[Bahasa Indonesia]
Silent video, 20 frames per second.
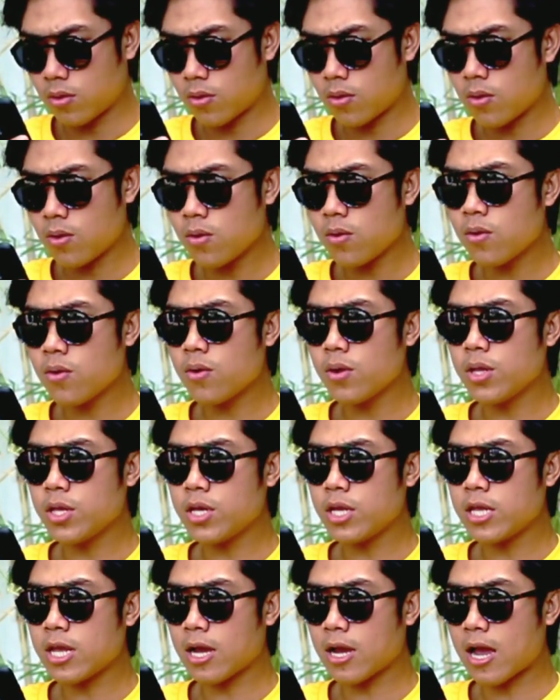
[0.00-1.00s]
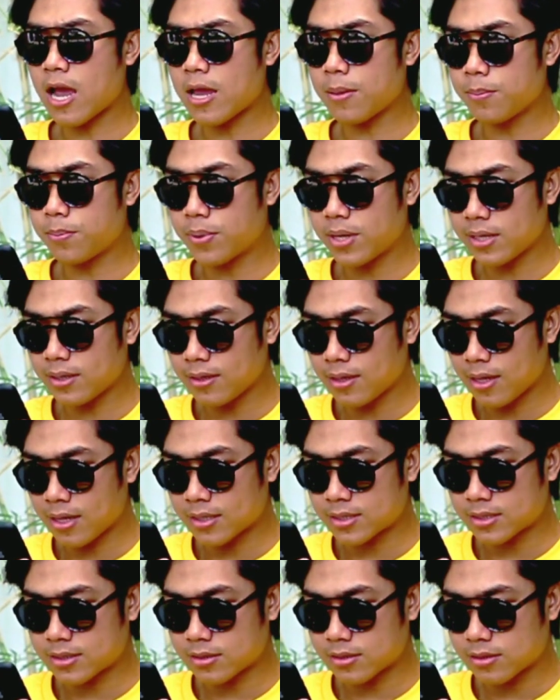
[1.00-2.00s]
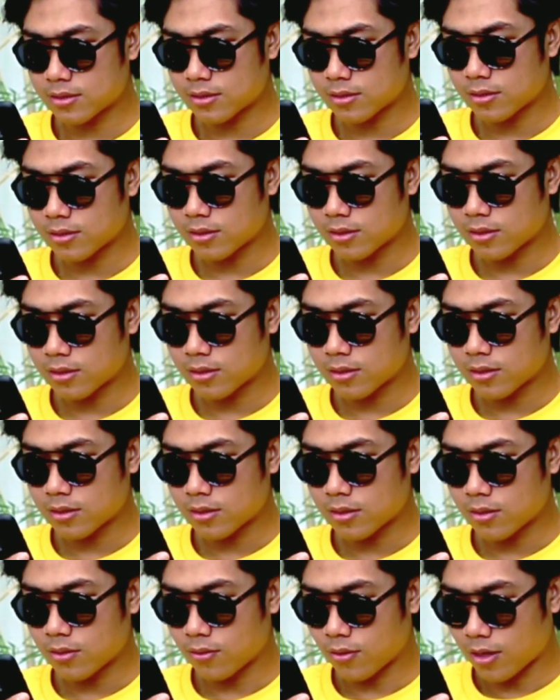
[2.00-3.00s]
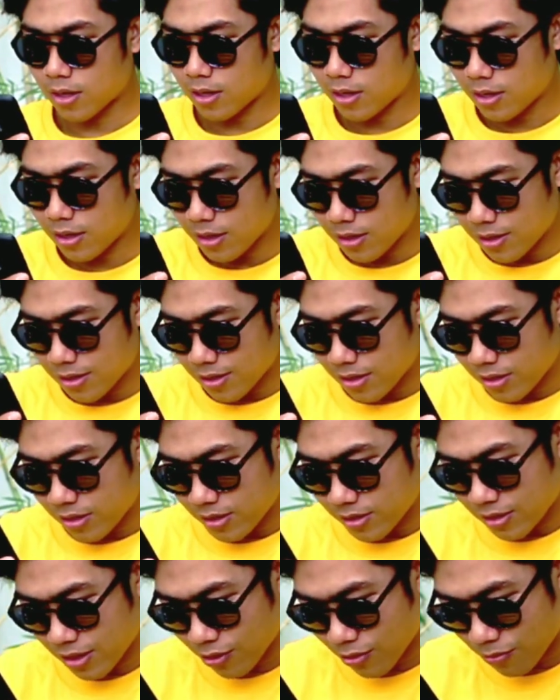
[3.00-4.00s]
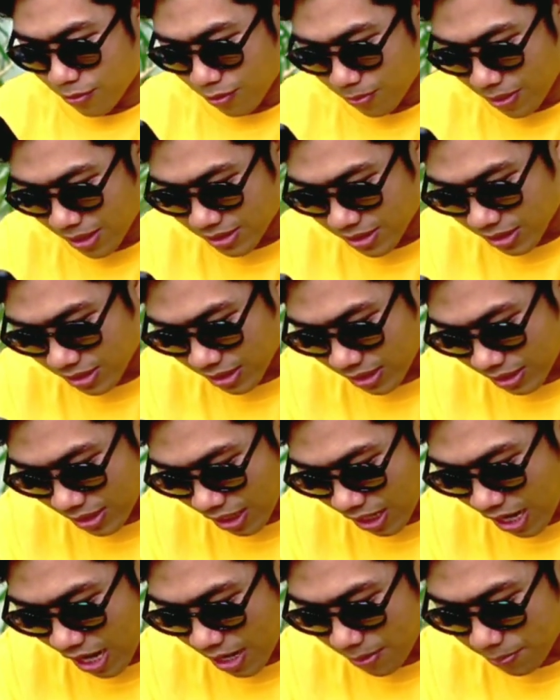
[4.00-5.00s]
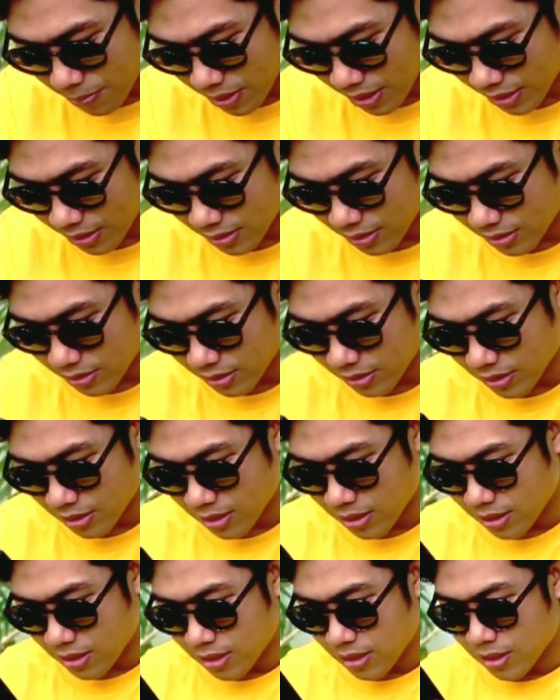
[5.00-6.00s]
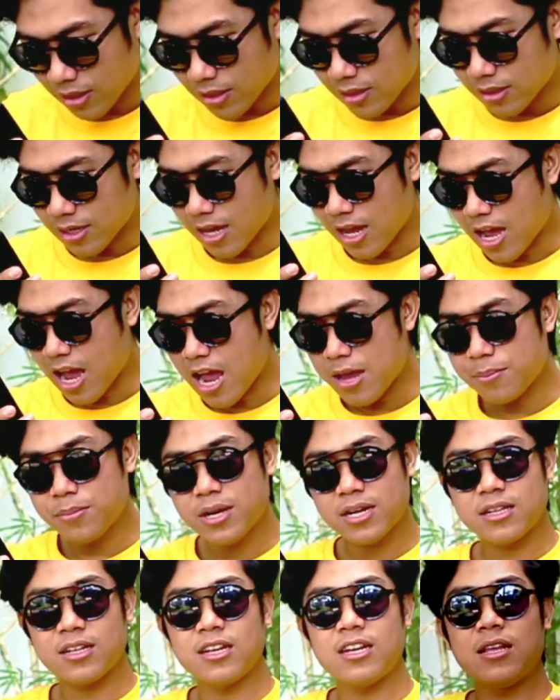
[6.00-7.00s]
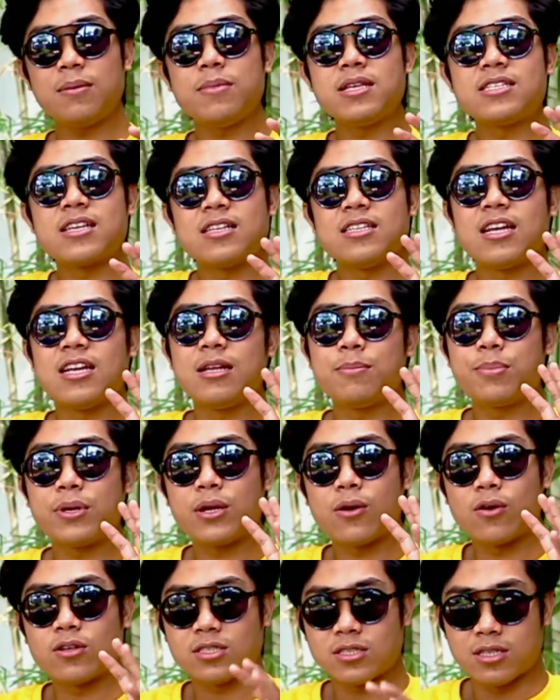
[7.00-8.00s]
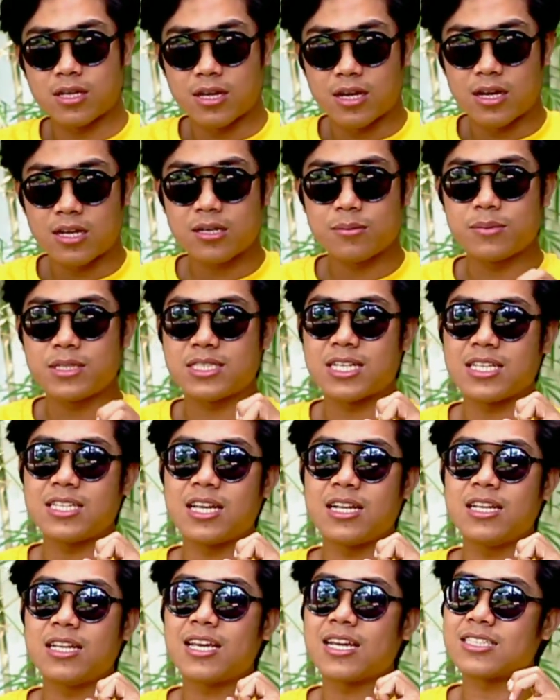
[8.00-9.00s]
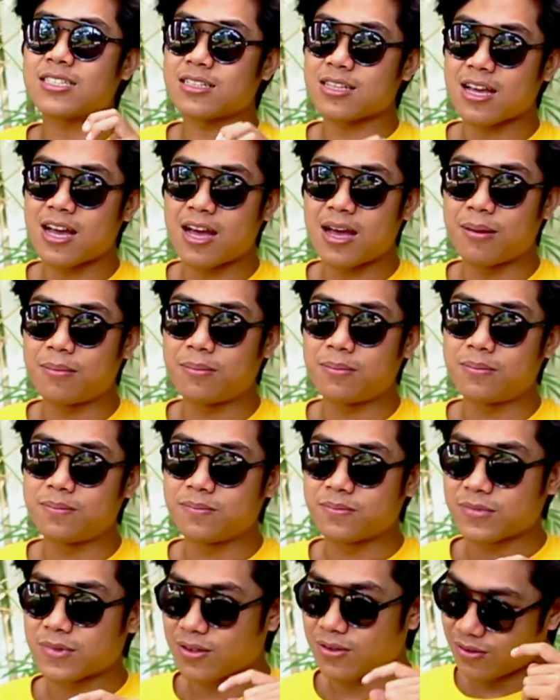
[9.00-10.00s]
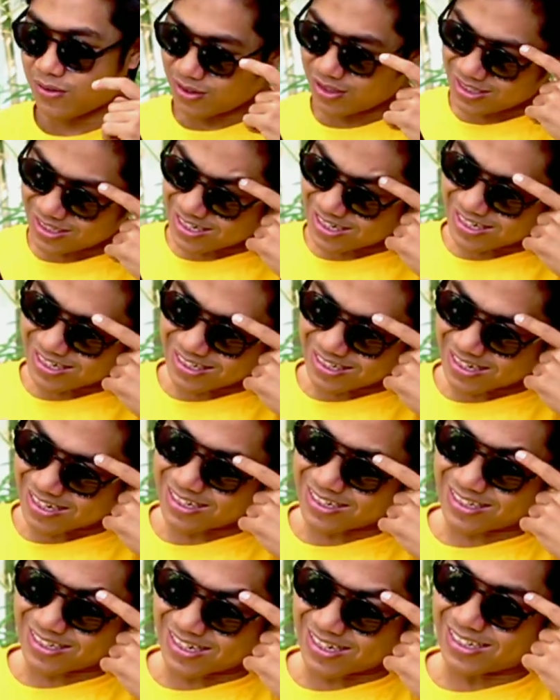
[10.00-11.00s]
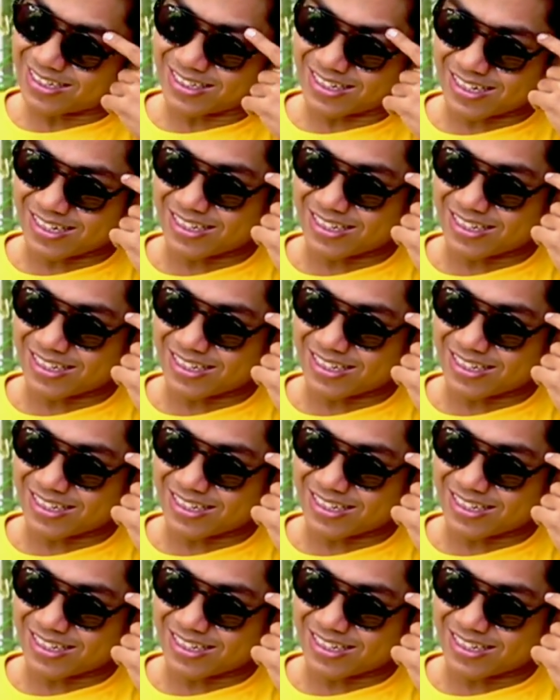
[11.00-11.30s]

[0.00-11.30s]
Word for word: Oh ini yang hybrid guys Wah ini aku baru baca nih yang hybrid Nah hybrid ini bisa jadi pre-coaster Bisa jadi keset hub Oh iya iya iya iya